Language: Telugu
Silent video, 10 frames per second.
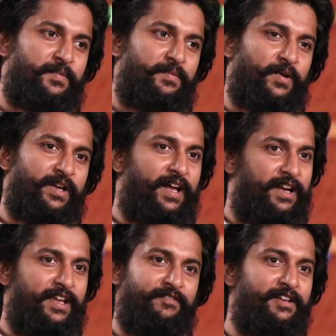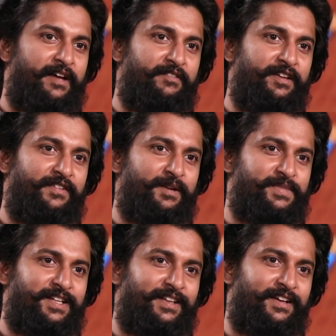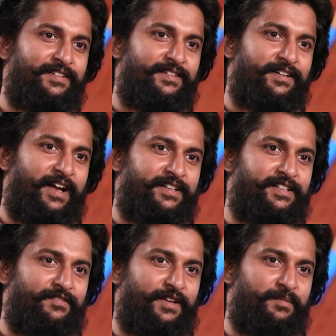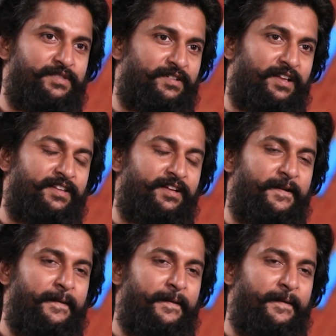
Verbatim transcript: కొన్ని అన్ని హెవీ హెవీ ఫిల్మ్స్ కదా యాక్షన్ ఫిల్మ్స్ అంతా